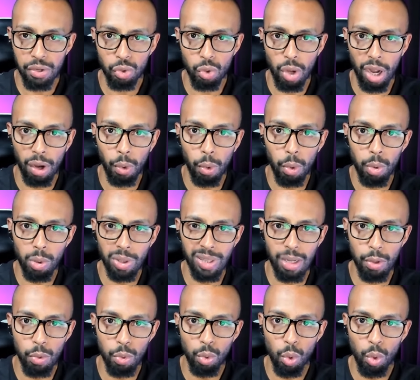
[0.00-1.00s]
sua
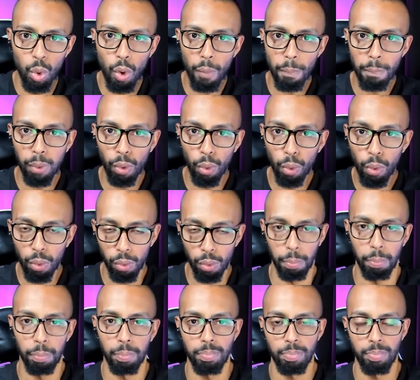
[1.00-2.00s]
conta é um robô.
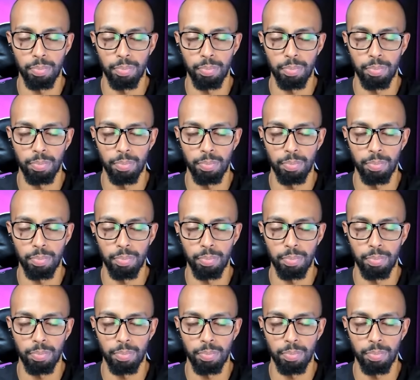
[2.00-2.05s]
